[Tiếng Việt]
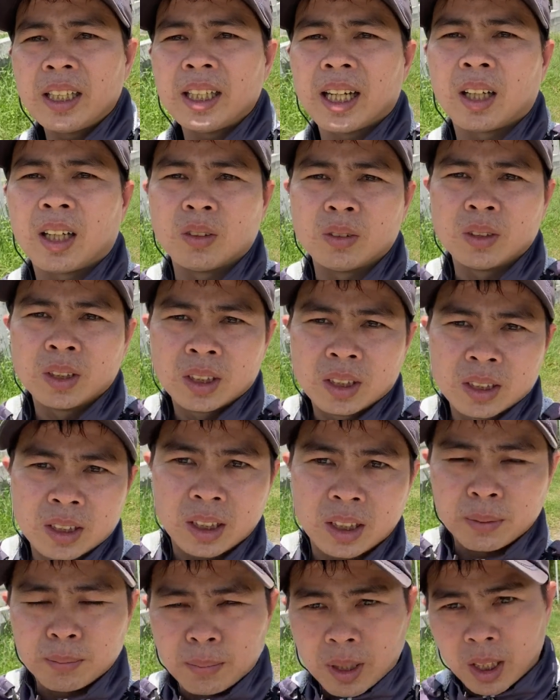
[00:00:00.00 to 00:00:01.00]
nào
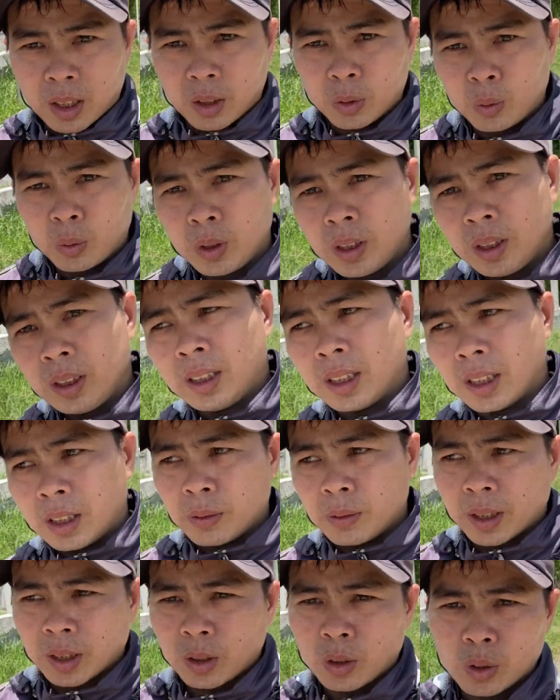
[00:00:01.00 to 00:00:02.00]
Thì mời quý vị
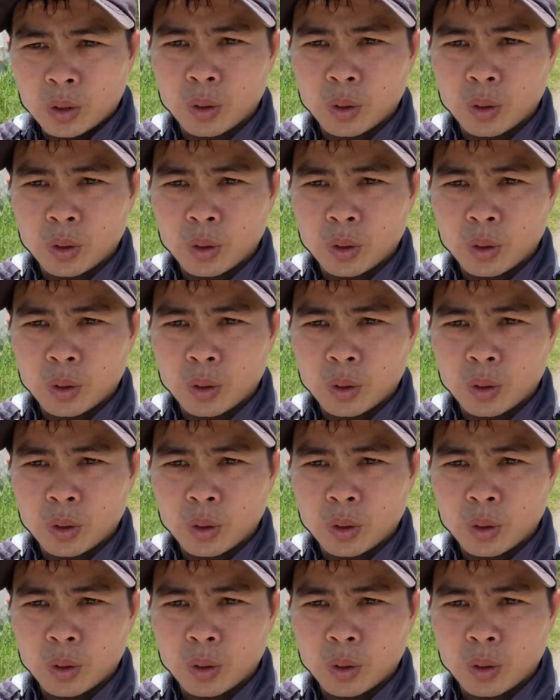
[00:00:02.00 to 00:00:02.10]
và cô